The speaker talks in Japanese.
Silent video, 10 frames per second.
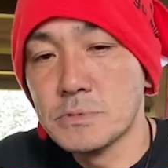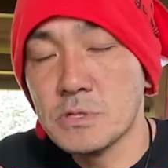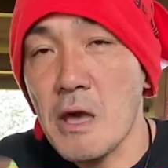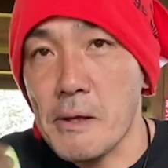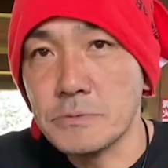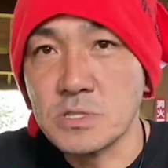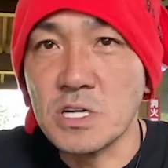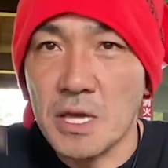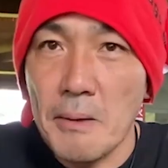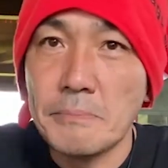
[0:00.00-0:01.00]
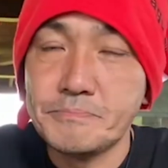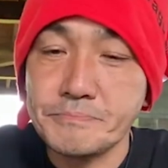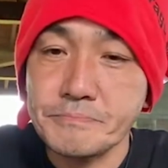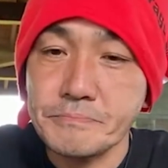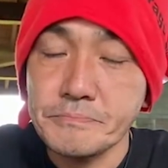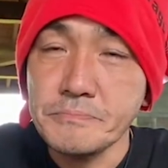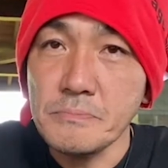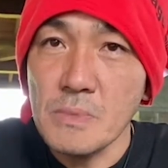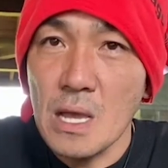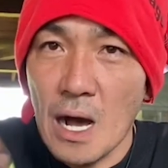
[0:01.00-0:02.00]
で次
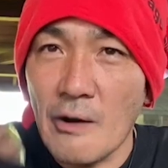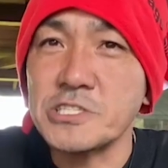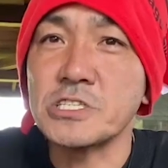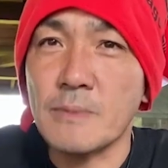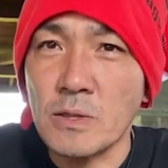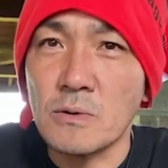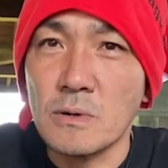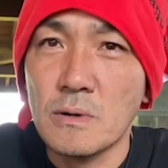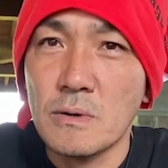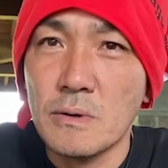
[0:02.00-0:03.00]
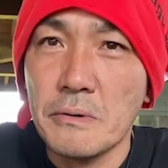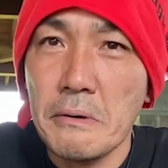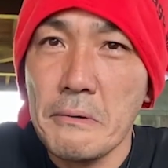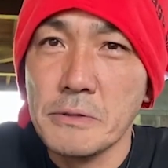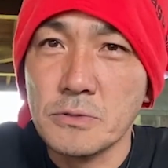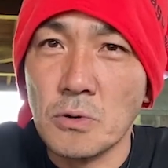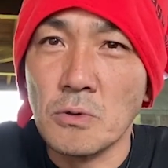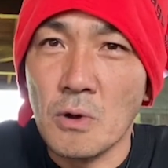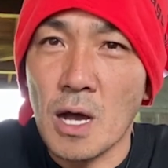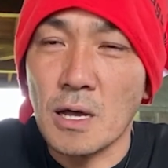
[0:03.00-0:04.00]
淡路島の
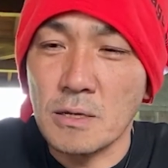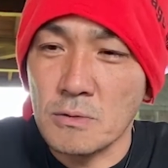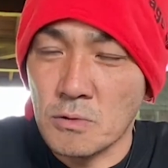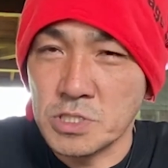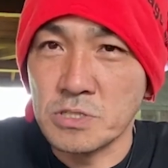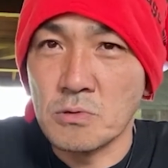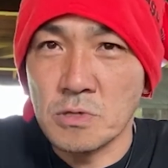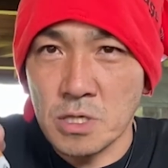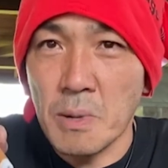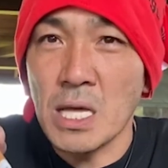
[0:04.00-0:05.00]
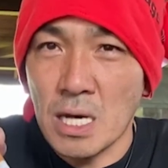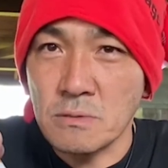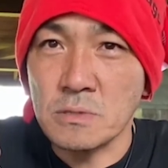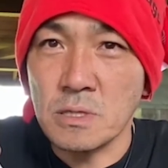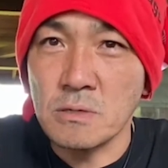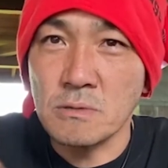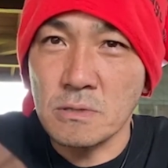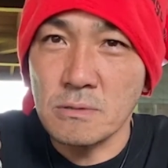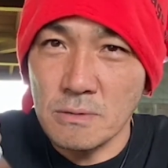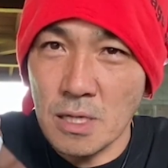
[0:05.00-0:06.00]
糖度がこっちより2倍あるっていう
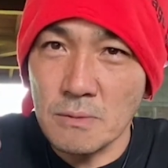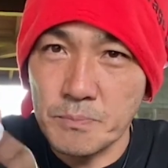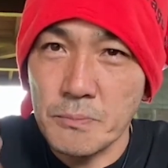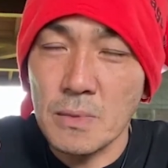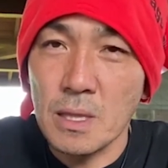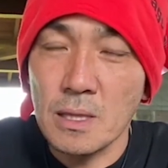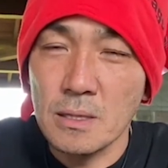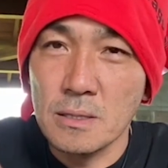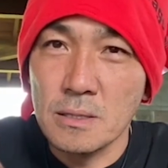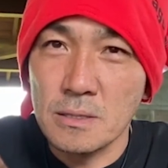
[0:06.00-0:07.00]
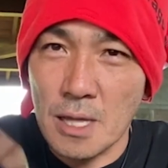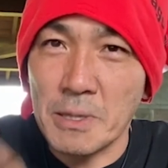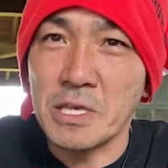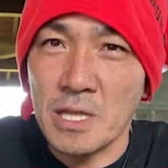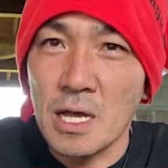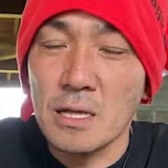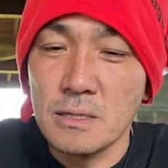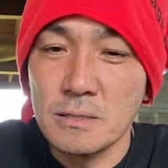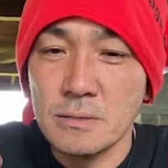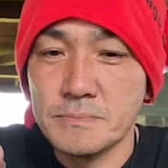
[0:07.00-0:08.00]
玉ねぎな
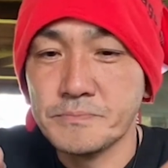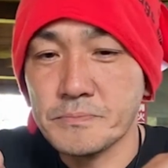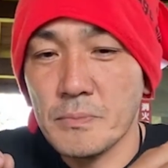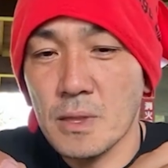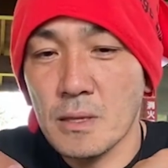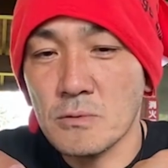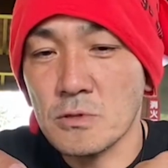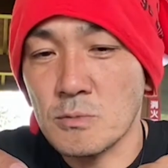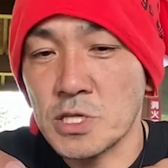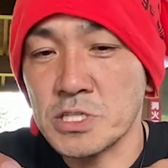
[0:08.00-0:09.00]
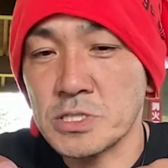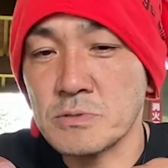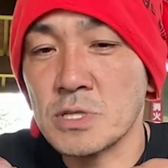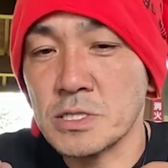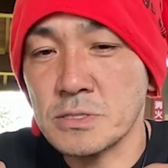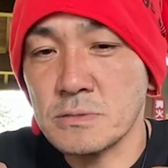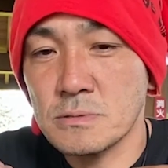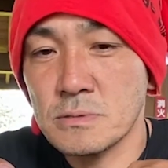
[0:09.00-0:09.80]
俺の友達が作ったやつ